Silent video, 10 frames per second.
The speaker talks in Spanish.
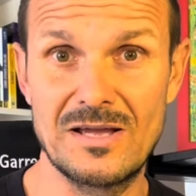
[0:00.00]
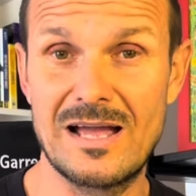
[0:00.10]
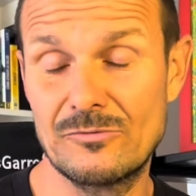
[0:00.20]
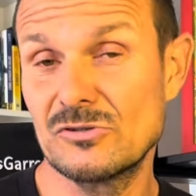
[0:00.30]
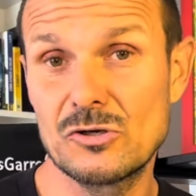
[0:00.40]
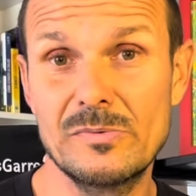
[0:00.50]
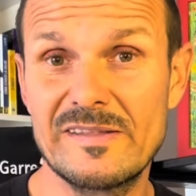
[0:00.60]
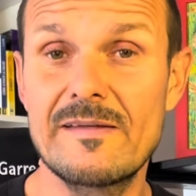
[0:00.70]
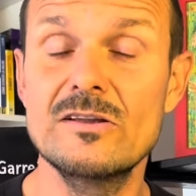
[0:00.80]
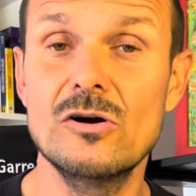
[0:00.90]
a nuestro
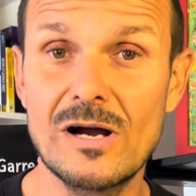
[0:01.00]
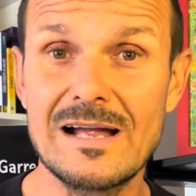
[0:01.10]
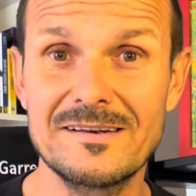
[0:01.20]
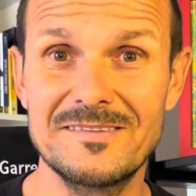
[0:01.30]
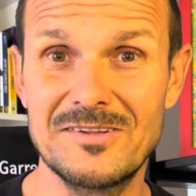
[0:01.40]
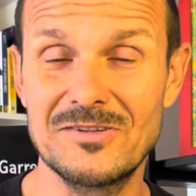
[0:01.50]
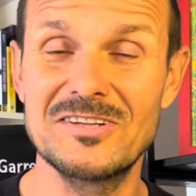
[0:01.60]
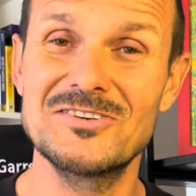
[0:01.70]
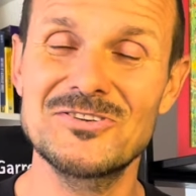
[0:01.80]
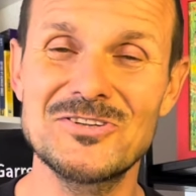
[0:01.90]
verdadero hogar, de
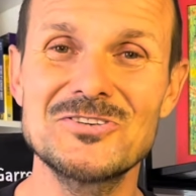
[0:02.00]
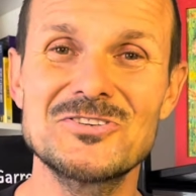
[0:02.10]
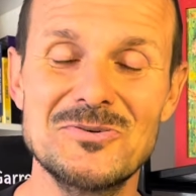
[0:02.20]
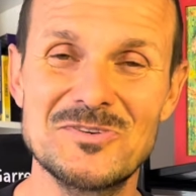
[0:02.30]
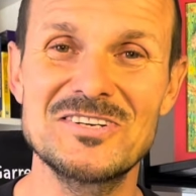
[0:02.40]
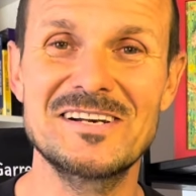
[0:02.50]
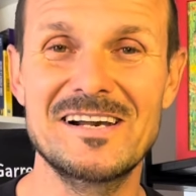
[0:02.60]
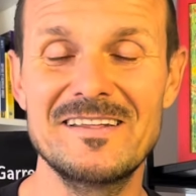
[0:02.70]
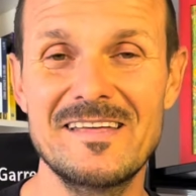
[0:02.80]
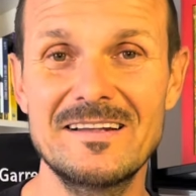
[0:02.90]
donde nosotros somos en
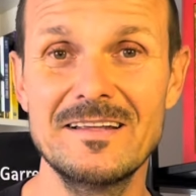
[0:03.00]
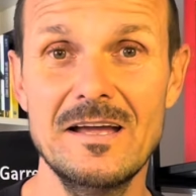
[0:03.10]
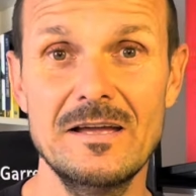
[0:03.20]
realidad